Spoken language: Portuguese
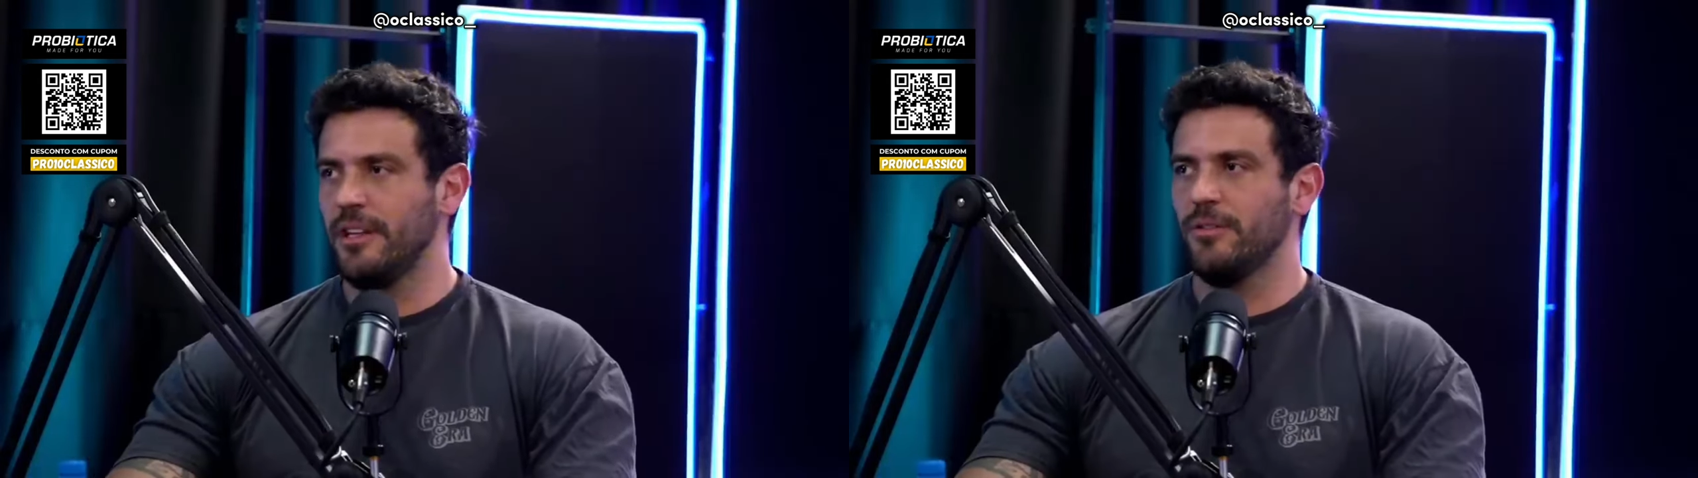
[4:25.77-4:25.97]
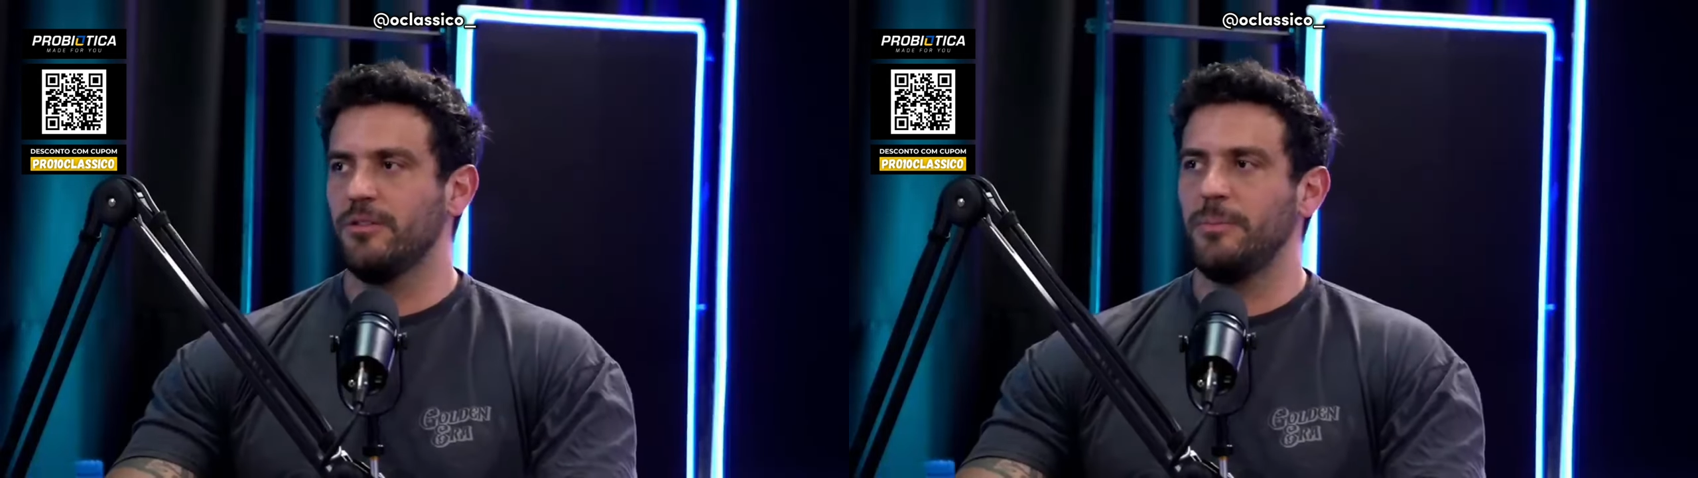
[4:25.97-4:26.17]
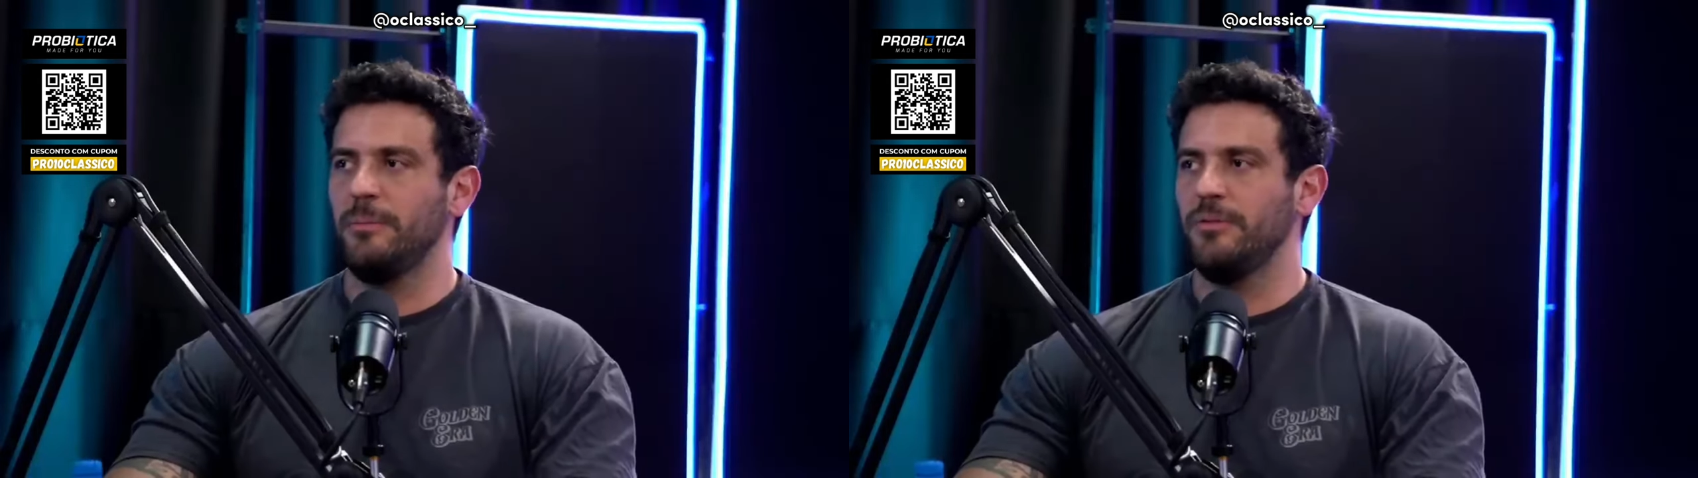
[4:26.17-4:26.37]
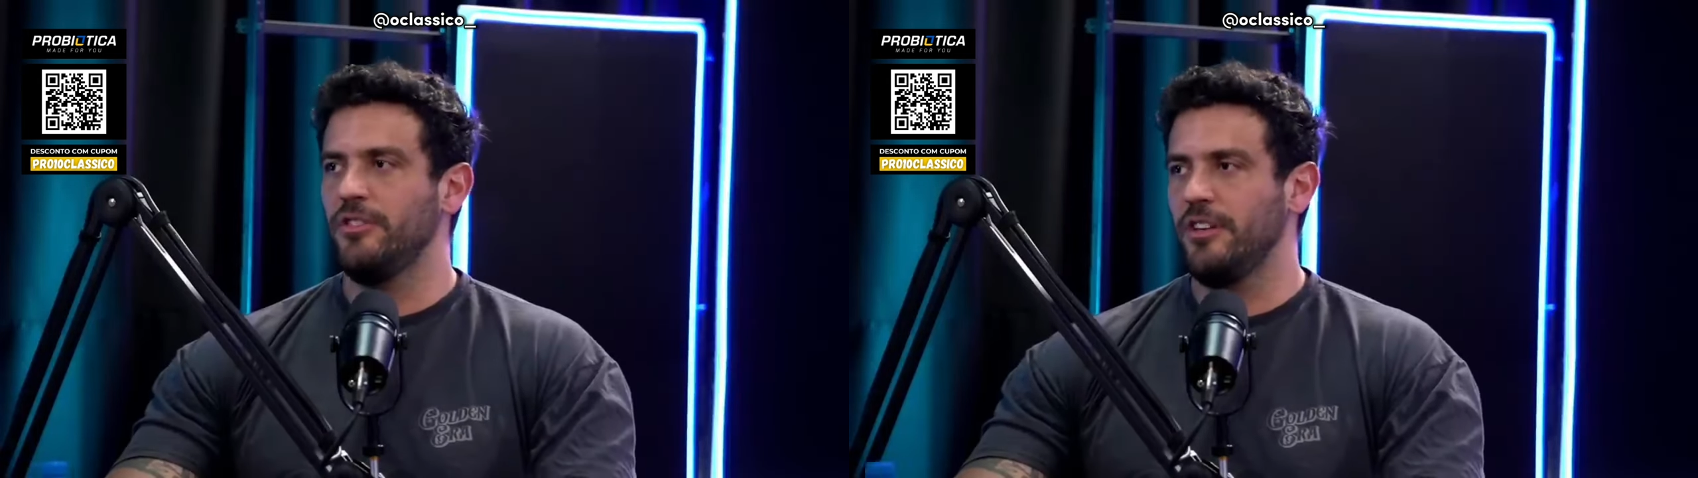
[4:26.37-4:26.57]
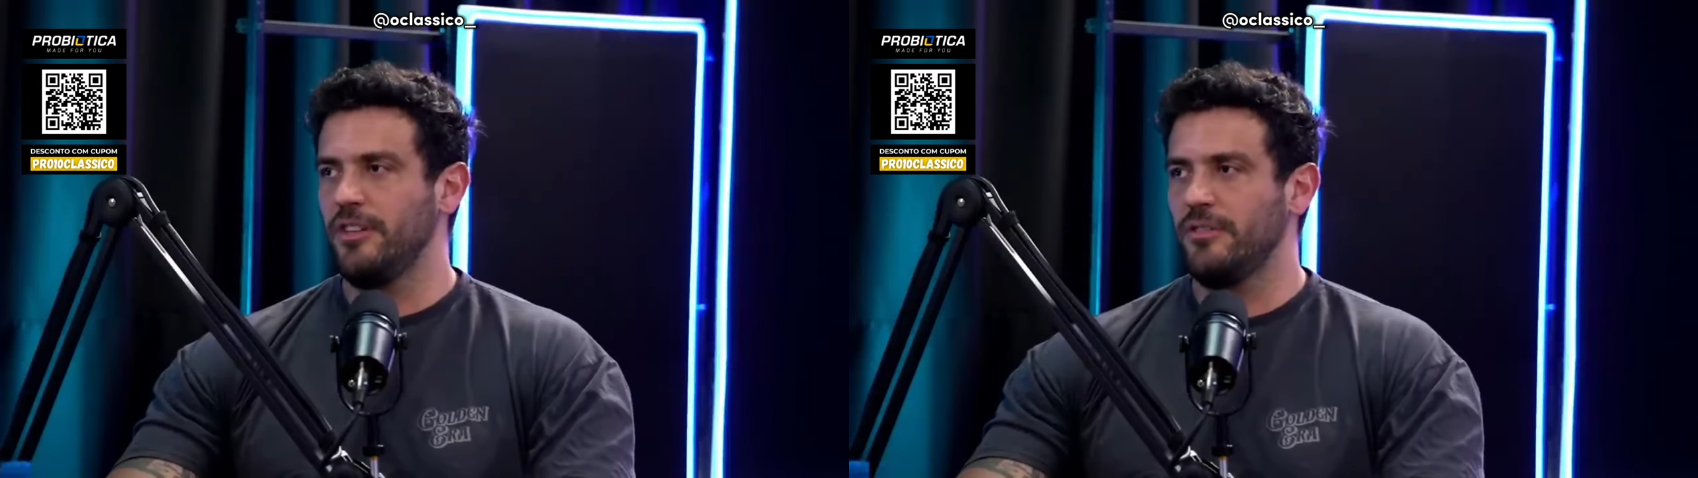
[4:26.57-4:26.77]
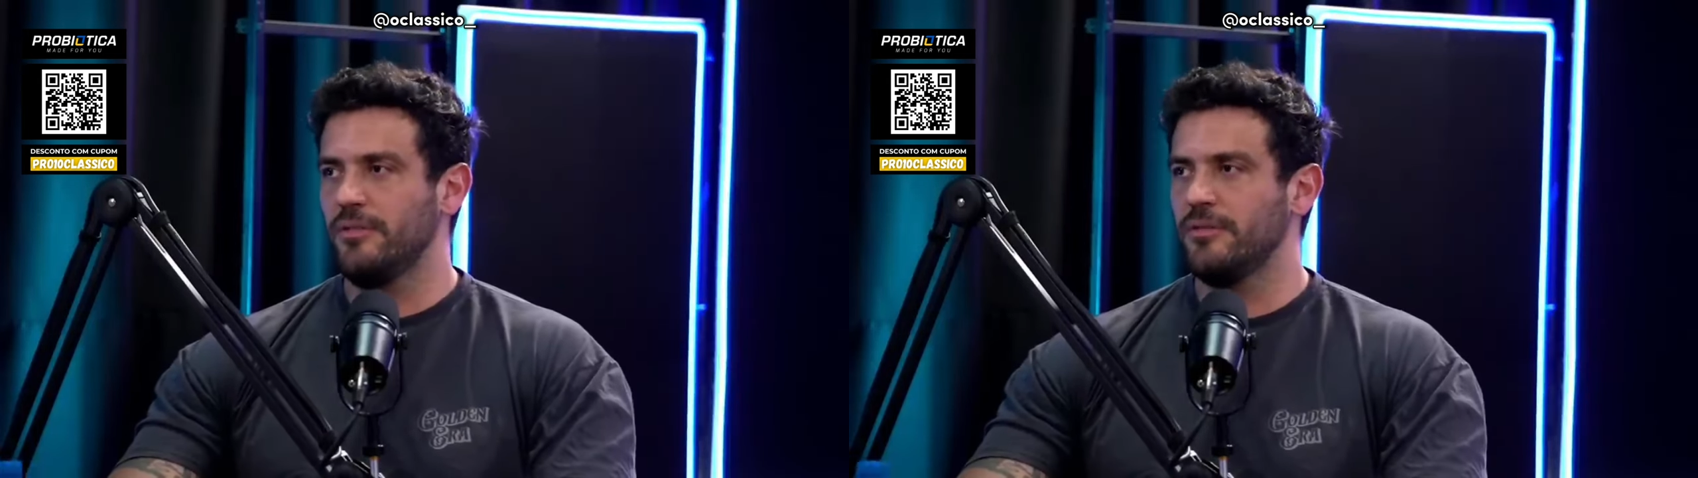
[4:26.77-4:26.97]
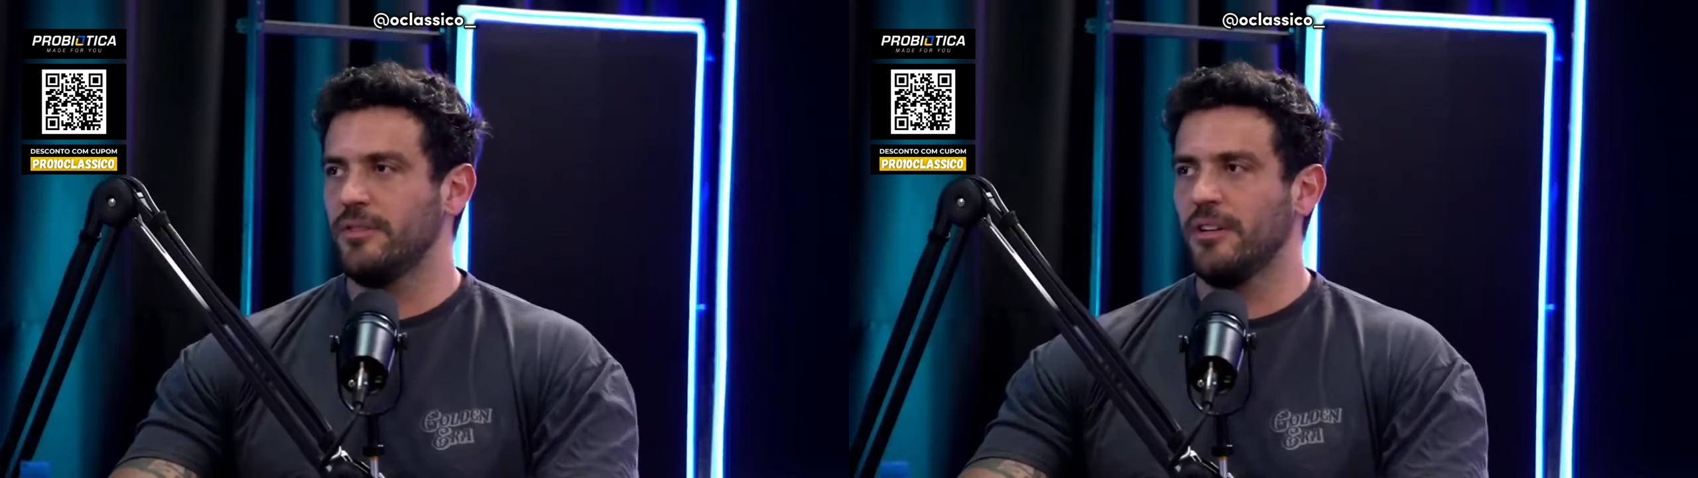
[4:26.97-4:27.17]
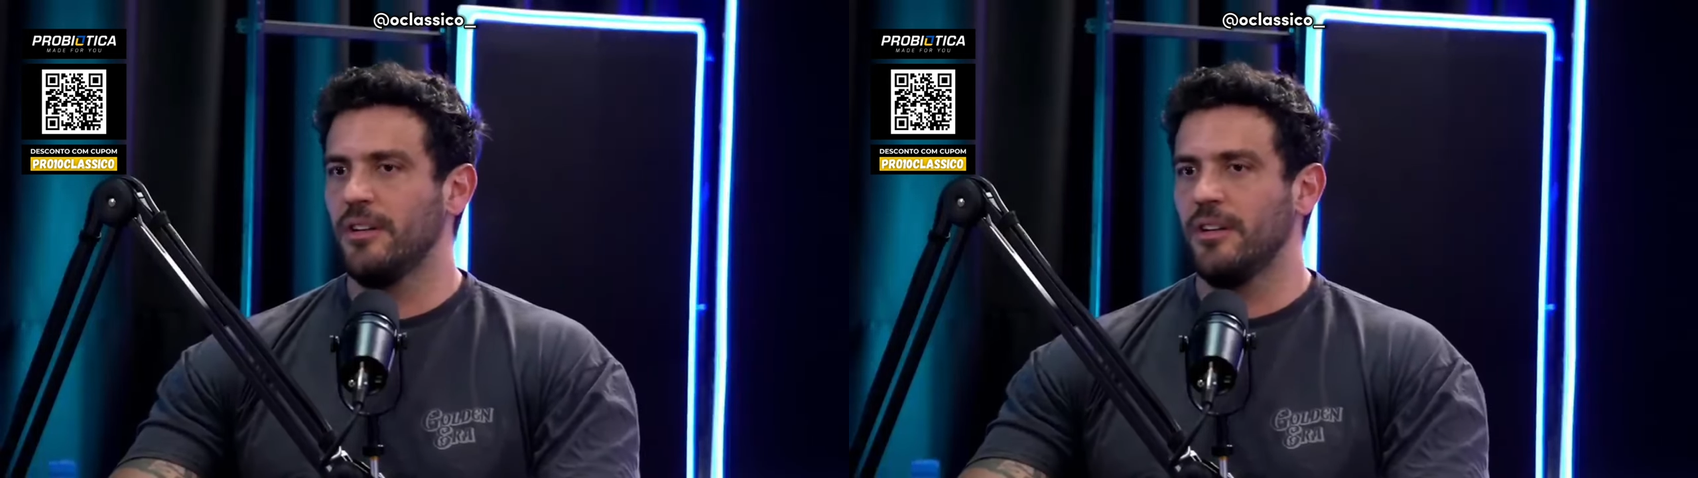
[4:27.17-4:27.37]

tem outros peptídeos,